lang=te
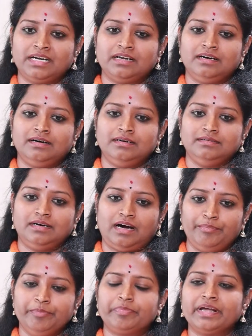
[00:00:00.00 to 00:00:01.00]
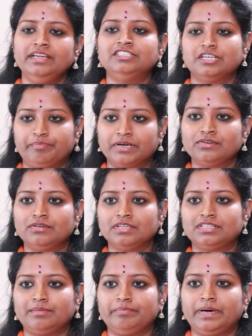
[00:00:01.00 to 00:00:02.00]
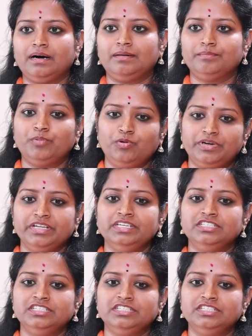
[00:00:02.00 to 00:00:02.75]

మన అభిప్రాయాన్ని చెప్పడం కూడా తప్ప పోటీ